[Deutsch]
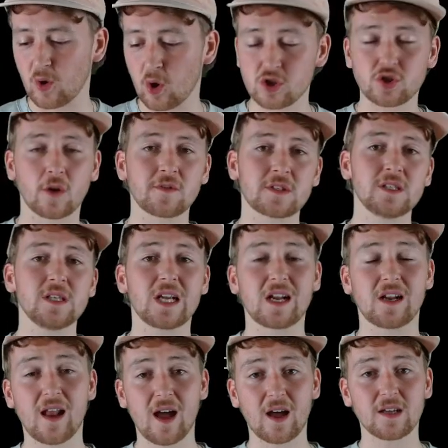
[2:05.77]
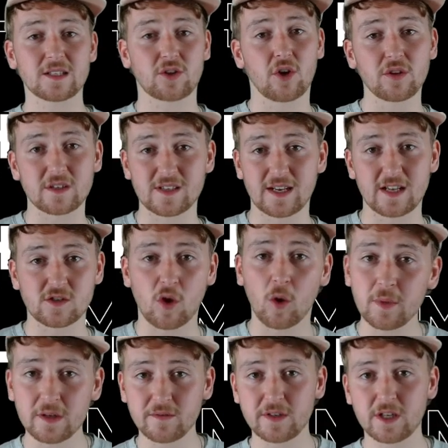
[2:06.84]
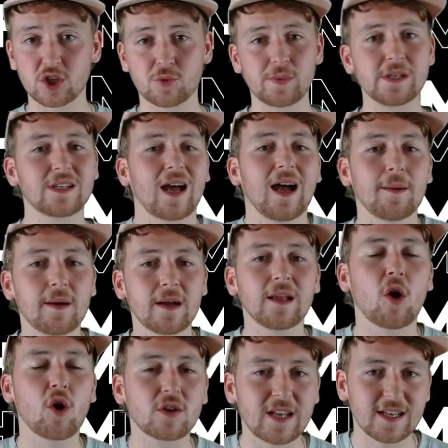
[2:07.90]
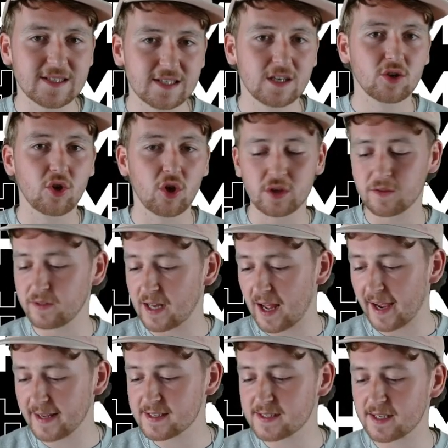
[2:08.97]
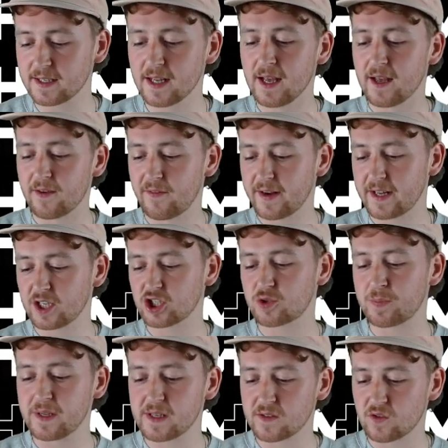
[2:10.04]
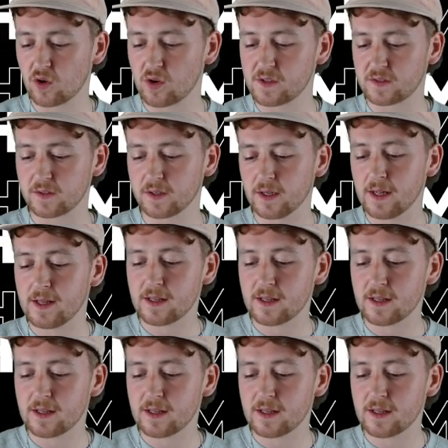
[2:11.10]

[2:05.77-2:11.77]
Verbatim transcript: Olschowski, klar, es könnte sein, dass Omlin wieder spielt, aber auch das könnt ihr wieder einsehen, wenn er denn spielen sollte.